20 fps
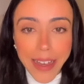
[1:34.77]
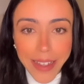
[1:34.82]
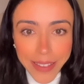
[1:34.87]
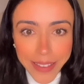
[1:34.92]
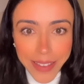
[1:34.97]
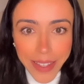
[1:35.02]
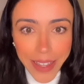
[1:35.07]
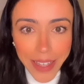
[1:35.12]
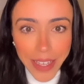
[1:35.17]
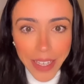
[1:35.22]

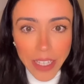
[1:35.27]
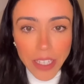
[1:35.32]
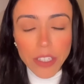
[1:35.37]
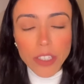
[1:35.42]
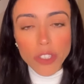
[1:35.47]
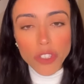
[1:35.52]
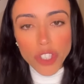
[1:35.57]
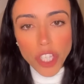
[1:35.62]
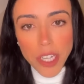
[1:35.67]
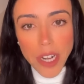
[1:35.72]
até
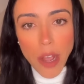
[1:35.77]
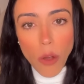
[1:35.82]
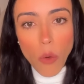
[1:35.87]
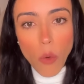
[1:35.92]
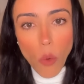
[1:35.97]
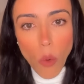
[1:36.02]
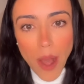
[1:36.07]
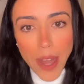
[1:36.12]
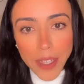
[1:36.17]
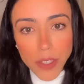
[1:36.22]
gerar
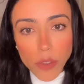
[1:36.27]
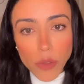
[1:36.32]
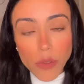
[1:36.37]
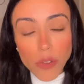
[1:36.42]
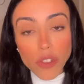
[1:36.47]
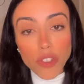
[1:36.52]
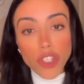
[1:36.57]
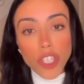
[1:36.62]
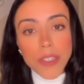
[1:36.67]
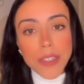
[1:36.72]
um
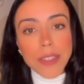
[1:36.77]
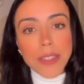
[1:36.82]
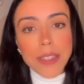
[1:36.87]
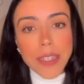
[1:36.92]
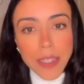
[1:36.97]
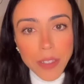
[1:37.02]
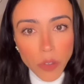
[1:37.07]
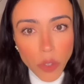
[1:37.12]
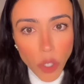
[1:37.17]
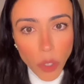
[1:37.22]
quadro de
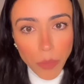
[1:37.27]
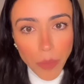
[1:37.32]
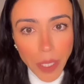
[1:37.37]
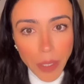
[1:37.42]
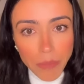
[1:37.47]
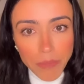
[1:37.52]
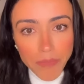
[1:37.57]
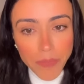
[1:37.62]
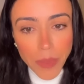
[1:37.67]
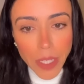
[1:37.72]

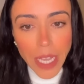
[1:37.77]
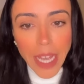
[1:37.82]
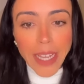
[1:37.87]
síndrome.